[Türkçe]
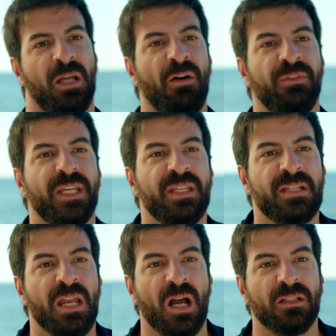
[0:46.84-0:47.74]
Ya ne
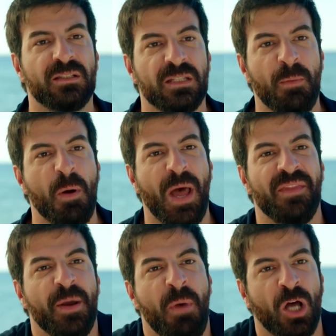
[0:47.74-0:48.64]
desen haklısın ama
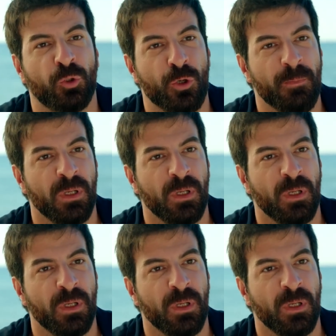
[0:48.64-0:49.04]
ben de mağdurum.